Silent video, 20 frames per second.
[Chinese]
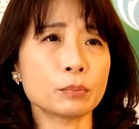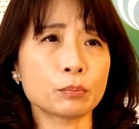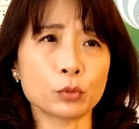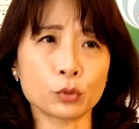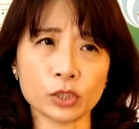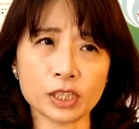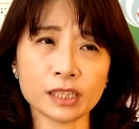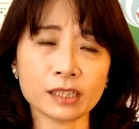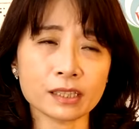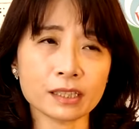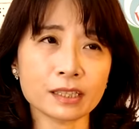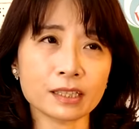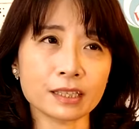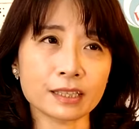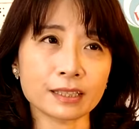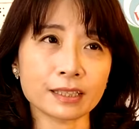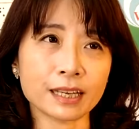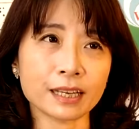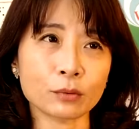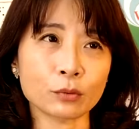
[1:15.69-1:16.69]
母亲一个
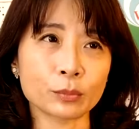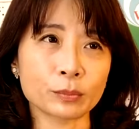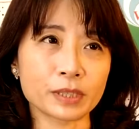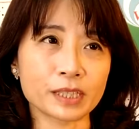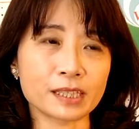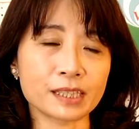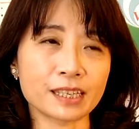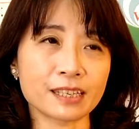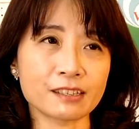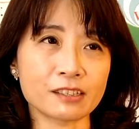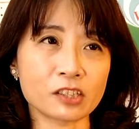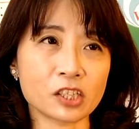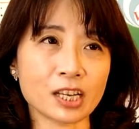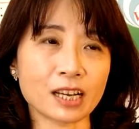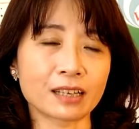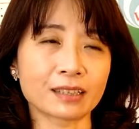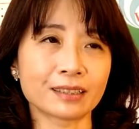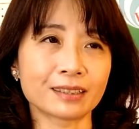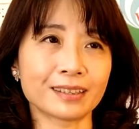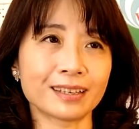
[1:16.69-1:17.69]
人带我们成长，